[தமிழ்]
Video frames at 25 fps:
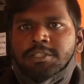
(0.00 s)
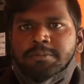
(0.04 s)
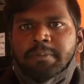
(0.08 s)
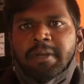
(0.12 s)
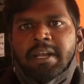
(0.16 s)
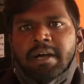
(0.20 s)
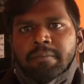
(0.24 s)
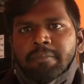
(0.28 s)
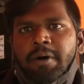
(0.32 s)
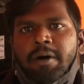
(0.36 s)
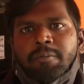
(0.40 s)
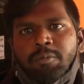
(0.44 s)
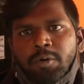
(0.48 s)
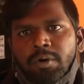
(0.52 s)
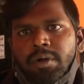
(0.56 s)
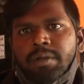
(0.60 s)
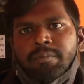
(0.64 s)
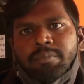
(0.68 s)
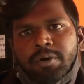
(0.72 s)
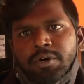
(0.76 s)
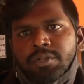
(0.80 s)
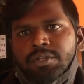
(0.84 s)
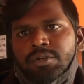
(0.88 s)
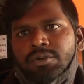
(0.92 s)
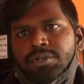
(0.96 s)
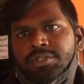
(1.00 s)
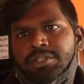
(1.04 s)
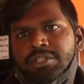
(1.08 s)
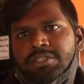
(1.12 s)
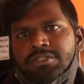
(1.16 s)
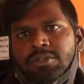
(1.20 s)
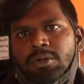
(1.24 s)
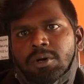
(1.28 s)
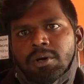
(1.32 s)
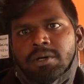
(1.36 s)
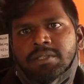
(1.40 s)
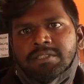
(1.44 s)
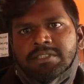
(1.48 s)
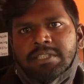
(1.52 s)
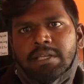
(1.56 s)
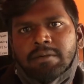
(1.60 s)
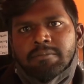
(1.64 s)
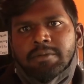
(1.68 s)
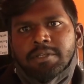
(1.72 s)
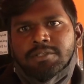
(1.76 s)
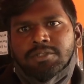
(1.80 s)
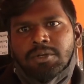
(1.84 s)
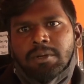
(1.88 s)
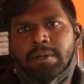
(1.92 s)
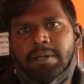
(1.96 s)
ஸ்பீடாக பார்ப்போம் இப்போ வந்து கொஞ்சம் ஸ்லோன்னு சில
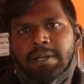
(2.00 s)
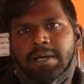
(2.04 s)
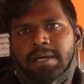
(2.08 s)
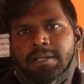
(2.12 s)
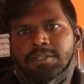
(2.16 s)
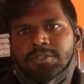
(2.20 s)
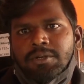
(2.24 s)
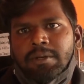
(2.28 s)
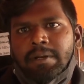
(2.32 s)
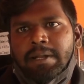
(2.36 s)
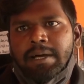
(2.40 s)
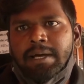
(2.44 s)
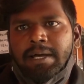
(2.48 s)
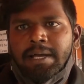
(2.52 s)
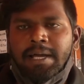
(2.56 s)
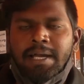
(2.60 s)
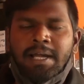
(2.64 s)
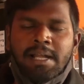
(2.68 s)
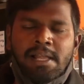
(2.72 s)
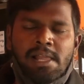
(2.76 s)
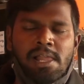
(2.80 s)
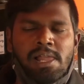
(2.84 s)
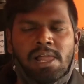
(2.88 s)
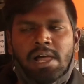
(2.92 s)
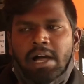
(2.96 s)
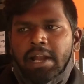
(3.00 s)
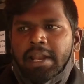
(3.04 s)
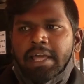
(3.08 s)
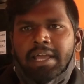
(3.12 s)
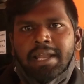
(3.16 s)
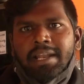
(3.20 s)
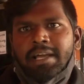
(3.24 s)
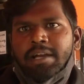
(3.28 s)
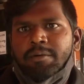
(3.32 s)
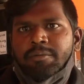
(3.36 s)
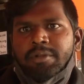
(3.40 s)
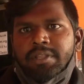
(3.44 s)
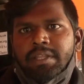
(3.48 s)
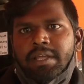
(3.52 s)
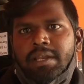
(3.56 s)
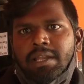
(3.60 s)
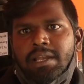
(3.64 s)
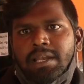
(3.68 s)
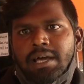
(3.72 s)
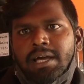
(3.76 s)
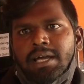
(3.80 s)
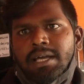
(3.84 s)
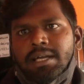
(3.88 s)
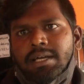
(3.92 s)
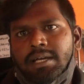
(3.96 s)
பேர் சொல்கிறாங்கன்னு சொல்கிறாங்க ஆனால் எனக்கு அப்படி
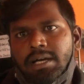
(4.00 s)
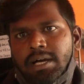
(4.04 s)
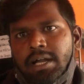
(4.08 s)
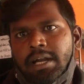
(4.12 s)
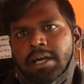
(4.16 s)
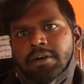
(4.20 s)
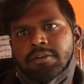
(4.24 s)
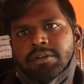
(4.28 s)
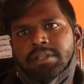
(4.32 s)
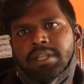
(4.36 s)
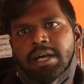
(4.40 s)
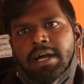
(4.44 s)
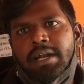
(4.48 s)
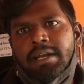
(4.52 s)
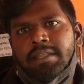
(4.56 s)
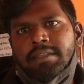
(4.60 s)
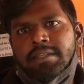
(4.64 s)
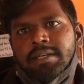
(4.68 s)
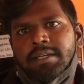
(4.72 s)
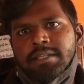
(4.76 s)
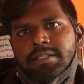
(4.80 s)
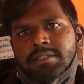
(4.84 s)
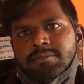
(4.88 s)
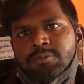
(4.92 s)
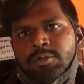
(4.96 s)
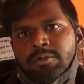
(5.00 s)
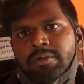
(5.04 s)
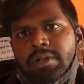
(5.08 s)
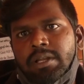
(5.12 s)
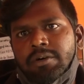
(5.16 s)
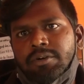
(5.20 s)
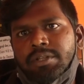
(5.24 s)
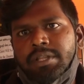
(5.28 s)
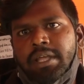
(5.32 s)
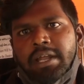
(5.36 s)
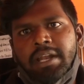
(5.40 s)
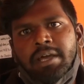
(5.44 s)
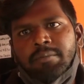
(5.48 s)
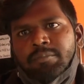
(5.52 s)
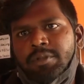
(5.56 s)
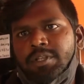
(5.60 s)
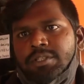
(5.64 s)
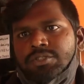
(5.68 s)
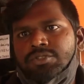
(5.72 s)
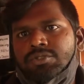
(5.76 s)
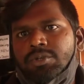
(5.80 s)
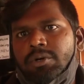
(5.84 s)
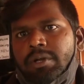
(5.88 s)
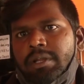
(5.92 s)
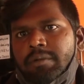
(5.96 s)
தெரியல ஆனால் வந்து அடுத்தடுத்த மூவியில் வந்து ஏன்னா இப்போ
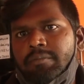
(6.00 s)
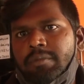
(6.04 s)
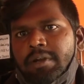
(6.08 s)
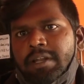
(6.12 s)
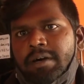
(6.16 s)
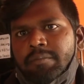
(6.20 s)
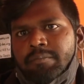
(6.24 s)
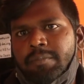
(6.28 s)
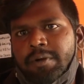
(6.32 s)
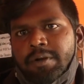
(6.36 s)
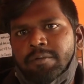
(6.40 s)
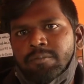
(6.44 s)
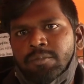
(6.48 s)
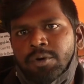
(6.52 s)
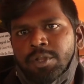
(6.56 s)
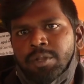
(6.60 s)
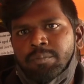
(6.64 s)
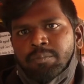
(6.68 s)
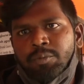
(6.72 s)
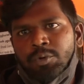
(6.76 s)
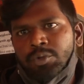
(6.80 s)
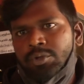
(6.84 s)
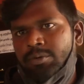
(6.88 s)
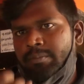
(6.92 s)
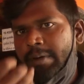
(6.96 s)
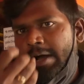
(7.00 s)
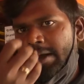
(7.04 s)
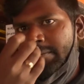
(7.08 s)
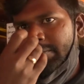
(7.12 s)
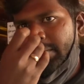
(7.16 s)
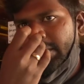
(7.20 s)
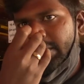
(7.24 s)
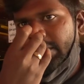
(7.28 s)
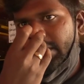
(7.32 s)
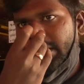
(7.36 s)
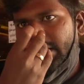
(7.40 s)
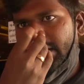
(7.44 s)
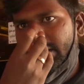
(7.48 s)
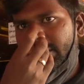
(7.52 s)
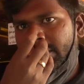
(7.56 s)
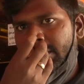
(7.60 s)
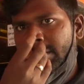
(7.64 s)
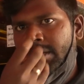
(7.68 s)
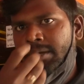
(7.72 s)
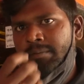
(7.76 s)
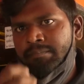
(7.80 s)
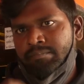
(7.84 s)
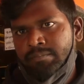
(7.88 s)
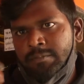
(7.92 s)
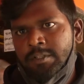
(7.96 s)
தான் ஸ்டோரி பில்டப் பண்ணும்போது புது பேட்மேன்
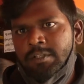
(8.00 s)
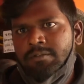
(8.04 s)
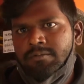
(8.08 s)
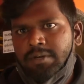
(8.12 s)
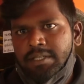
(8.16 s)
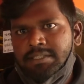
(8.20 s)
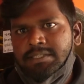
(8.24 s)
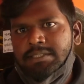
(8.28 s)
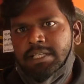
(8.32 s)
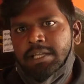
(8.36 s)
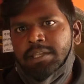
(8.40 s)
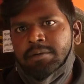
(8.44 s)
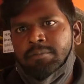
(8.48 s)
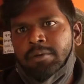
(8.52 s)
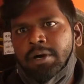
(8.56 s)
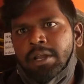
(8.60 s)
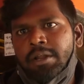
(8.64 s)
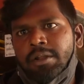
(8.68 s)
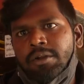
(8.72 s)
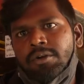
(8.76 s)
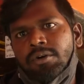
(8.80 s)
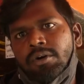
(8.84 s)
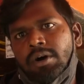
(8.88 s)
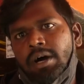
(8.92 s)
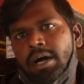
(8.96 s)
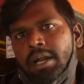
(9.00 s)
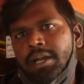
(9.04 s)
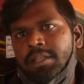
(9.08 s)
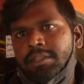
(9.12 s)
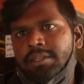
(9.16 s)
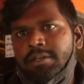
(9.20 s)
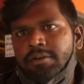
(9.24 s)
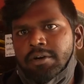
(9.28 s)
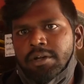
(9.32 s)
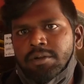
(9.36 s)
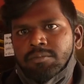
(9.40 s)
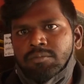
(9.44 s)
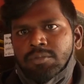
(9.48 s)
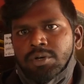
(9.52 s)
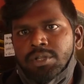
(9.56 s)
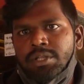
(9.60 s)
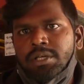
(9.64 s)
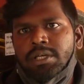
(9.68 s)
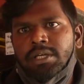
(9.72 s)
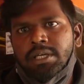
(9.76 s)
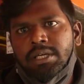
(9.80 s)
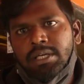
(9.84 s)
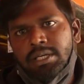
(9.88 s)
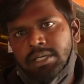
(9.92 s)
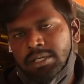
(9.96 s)
வராங்கன்னா ஃபஸ்ட்டு அந்த மாதிரி இருக்கும் அடுத்து வரும்போது